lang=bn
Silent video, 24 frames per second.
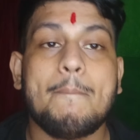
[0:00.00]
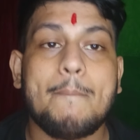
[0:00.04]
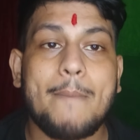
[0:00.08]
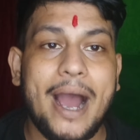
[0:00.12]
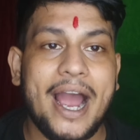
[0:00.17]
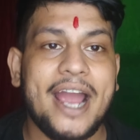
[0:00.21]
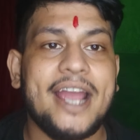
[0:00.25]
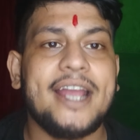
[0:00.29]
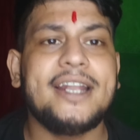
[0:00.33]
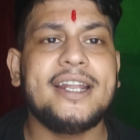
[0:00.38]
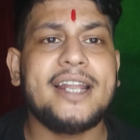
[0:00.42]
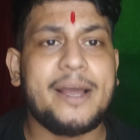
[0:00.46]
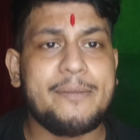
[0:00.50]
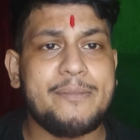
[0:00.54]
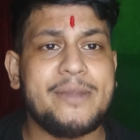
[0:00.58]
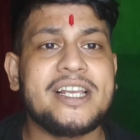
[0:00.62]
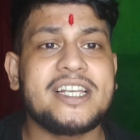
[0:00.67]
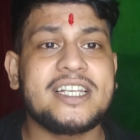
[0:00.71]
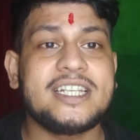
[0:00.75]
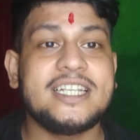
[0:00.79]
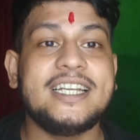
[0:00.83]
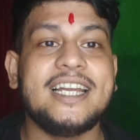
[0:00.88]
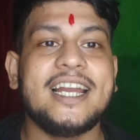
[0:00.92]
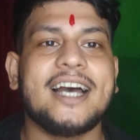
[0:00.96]
মায়ের নামে
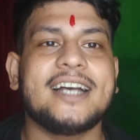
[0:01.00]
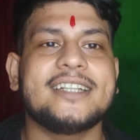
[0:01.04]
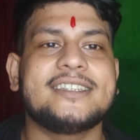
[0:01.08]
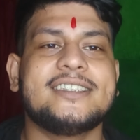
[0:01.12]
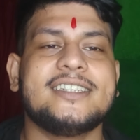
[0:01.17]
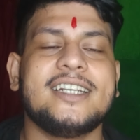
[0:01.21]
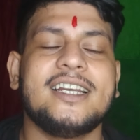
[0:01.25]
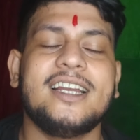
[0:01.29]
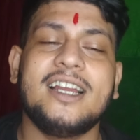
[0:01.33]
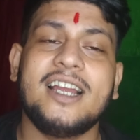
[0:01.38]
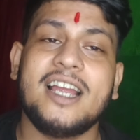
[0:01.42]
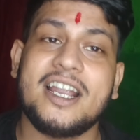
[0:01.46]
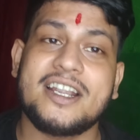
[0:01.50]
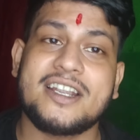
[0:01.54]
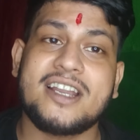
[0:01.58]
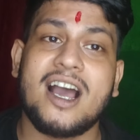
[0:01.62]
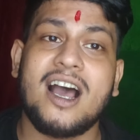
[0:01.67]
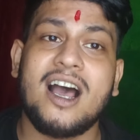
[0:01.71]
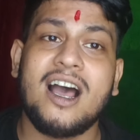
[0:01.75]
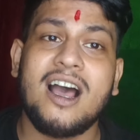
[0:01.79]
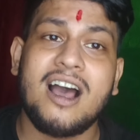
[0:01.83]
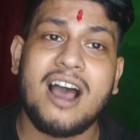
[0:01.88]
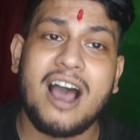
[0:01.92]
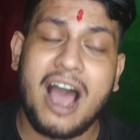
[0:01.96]
কি আছে
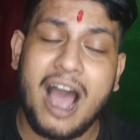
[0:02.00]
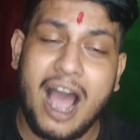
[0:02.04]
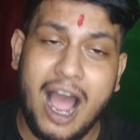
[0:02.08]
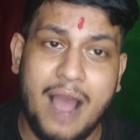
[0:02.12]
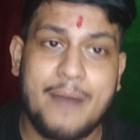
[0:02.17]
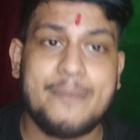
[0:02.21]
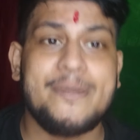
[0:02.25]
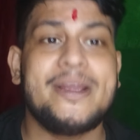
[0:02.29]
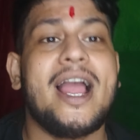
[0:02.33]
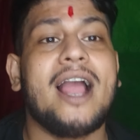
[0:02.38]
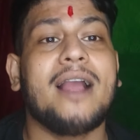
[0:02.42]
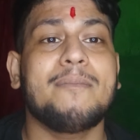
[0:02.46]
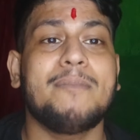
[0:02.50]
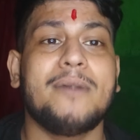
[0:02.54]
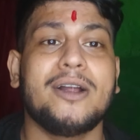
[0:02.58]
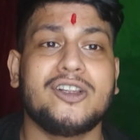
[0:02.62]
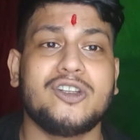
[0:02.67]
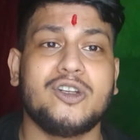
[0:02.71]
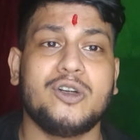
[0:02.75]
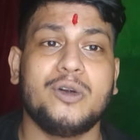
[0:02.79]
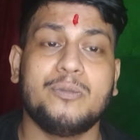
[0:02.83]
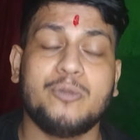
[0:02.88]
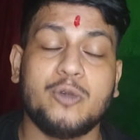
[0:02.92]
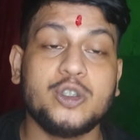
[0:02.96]
এটা আমি
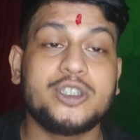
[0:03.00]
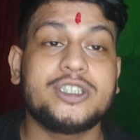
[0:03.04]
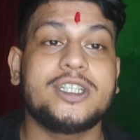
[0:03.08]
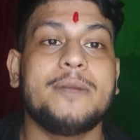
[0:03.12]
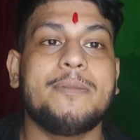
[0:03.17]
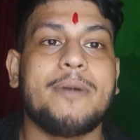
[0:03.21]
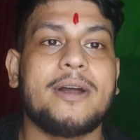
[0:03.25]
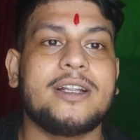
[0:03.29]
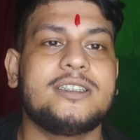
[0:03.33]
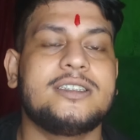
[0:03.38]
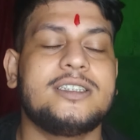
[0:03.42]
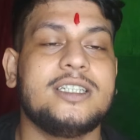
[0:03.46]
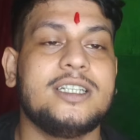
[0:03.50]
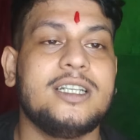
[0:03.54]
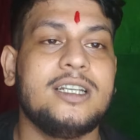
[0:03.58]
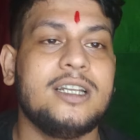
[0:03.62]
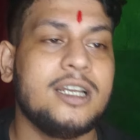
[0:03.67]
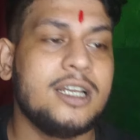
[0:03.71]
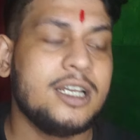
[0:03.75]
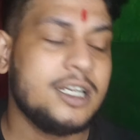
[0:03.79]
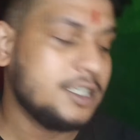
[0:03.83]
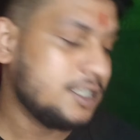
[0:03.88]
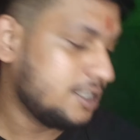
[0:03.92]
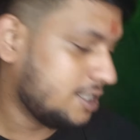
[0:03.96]
একমাত্র বুঝতে পারছি
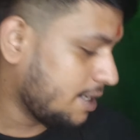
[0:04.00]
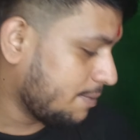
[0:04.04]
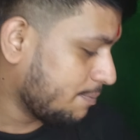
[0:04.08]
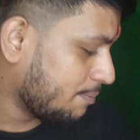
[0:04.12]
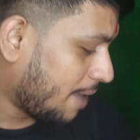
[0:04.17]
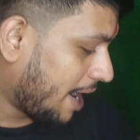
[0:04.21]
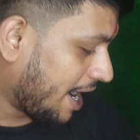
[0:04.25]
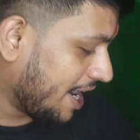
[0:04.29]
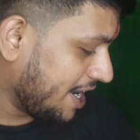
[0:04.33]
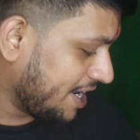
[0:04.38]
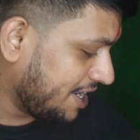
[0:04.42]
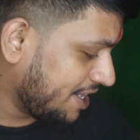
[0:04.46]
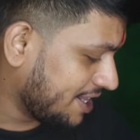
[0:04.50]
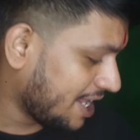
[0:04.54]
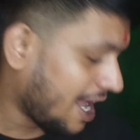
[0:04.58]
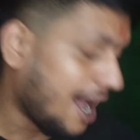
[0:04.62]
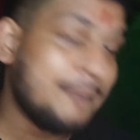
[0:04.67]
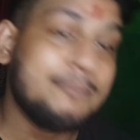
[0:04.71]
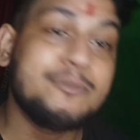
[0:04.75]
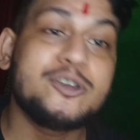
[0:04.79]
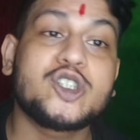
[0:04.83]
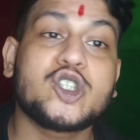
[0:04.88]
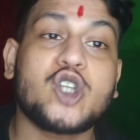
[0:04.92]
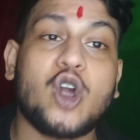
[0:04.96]
যে মায়ের
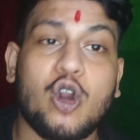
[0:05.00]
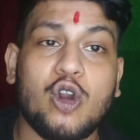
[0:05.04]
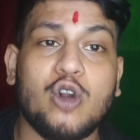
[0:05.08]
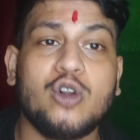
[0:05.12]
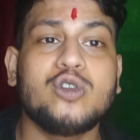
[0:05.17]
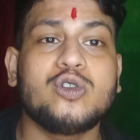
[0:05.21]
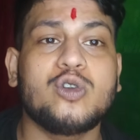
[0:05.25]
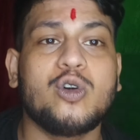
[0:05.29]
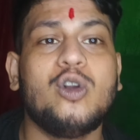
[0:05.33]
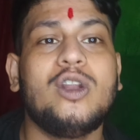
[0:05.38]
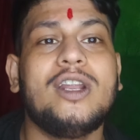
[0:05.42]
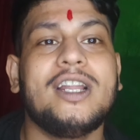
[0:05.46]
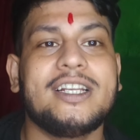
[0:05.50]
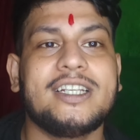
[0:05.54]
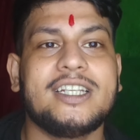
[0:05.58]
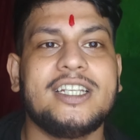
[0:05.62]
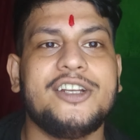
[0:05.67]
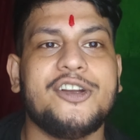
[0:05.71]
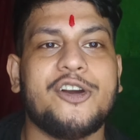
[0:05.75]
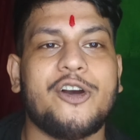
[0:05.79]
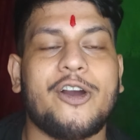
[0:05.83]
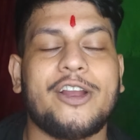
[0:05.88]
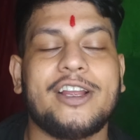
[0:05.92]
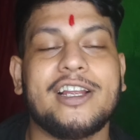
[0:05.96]
নাম স্মরণ করলে
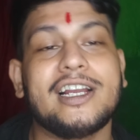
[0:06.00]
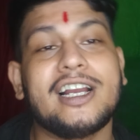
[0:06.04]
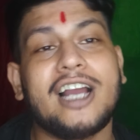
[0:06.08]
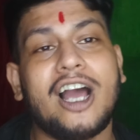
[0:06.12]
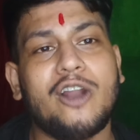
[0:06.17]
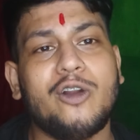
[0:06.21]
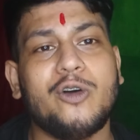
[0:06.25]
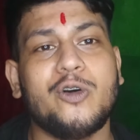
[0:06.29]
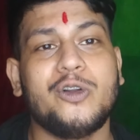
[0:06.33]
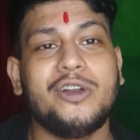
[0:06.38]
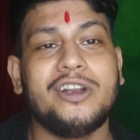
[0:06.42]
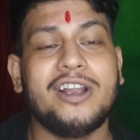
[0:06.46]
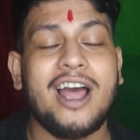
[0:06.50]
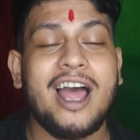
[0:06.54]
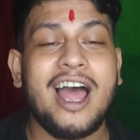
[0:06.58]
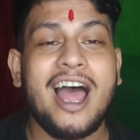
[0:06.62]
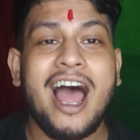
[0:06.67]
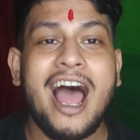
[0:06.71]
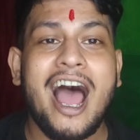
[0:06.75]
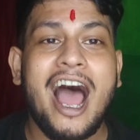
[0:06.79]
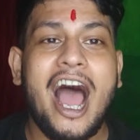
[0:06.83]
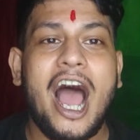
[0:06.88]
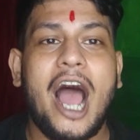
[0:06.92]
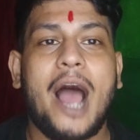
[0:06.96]
কি হয় কারণ
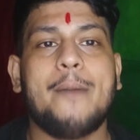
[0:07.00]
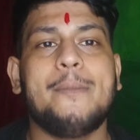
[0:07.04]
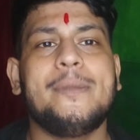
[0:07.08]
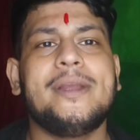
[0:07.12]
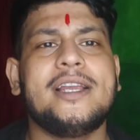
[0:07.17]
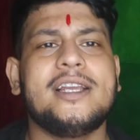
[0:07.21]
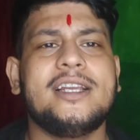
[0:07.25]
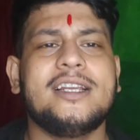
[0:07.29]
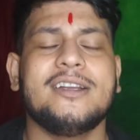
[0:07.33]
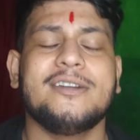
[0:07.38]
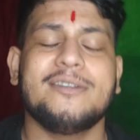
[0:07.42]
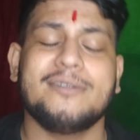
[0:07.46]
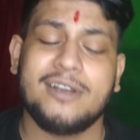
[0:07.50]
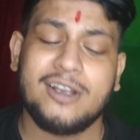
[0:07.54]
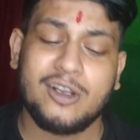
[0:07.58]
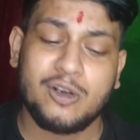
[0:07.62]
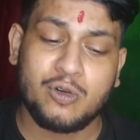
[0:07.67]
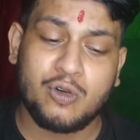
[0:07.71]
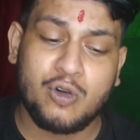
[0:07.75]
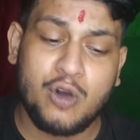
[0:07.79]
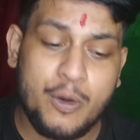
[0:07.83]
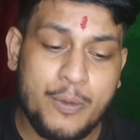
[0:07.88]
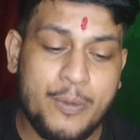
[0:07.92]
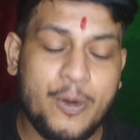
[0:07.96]
আমি
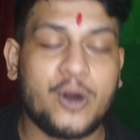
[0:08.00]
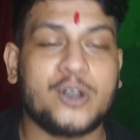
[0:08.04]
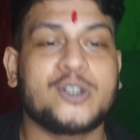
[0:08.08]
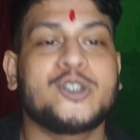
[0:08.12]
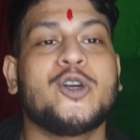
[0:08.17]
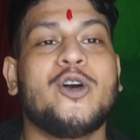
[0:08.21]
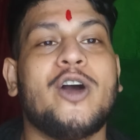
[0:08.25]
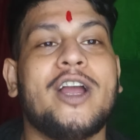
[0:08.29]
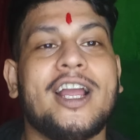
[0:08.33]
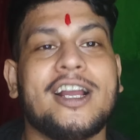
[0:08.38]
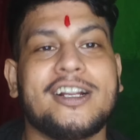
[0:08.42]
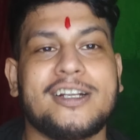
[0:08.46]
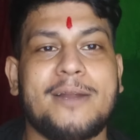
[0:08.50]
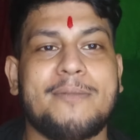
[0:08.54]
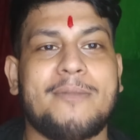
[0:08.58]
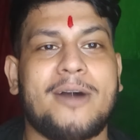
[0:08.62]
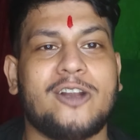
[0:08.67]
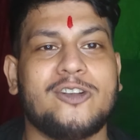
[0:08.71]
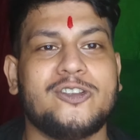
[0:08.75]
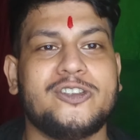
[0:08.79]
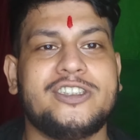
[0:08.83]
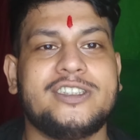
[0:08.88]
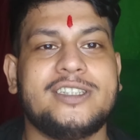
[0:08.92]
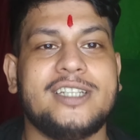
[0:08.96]
খুব অসহায় একটা
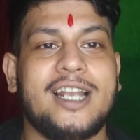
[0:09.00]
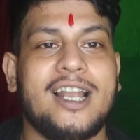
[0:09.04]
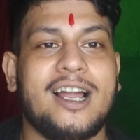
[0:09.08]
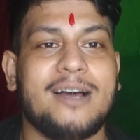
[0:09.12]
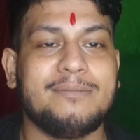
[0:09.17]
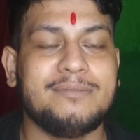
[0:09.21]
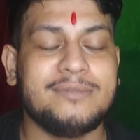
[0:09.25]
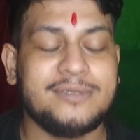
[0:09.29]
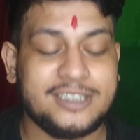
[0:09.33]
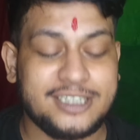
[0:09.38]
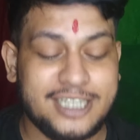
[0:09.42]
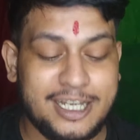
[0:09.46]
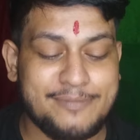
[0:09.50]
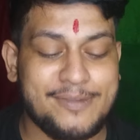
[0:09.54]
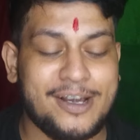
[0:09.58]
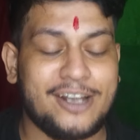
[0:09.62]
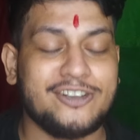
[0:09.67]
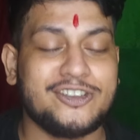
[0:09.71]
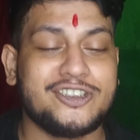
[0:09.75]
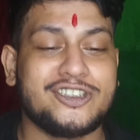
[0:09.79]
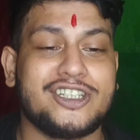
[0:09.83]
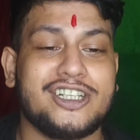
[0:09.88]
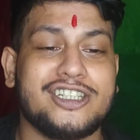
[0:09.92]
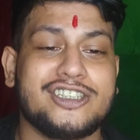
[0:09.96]
মানুষ ছিলাম যে
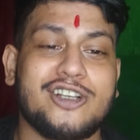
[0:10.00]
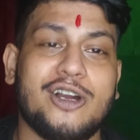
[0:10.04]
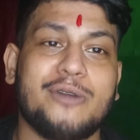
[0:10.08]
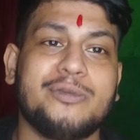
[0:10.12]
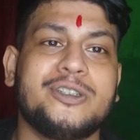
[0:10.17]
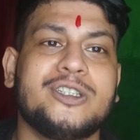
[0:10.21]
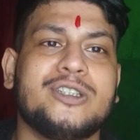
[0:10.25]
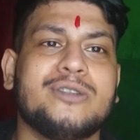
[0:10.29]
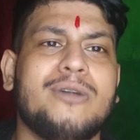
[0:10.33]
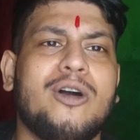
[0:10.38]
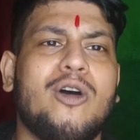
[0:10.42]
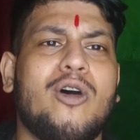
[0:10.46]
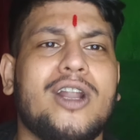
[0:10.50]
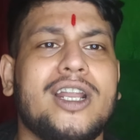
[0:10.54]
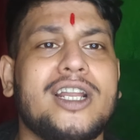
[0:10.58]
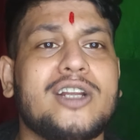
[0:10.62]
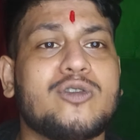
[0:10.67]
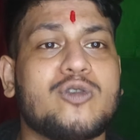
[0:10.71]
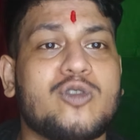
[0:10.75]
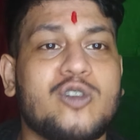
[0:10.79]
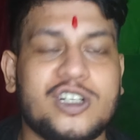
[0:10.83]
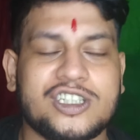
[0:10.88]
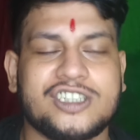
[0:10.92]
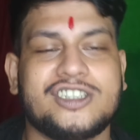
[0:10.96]
মানুষটা সবসময় অনেক
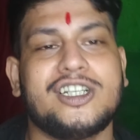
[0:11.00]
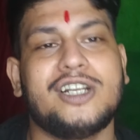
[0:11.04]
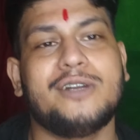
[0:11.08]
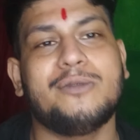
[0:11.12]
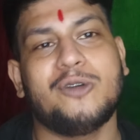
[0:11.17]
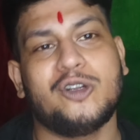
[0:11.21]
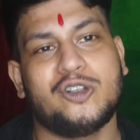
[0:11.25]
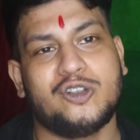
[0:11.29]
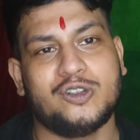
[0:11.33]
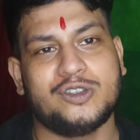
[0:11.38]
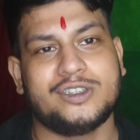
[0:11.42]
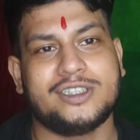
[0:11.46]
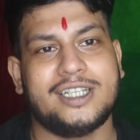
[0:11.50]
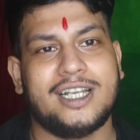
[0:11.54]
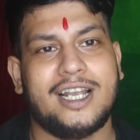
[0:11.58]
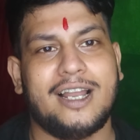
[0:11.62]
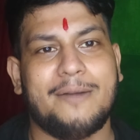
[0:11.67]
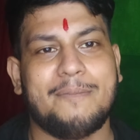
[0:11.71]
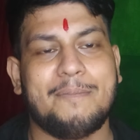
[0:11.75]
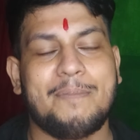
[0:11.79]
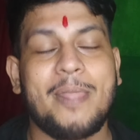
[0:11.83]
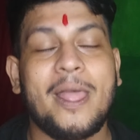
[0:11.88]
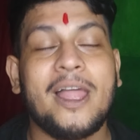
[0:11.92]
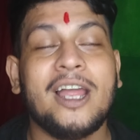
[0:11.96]
কষ্টের মধ্যে
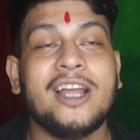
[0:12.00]
ছিলাম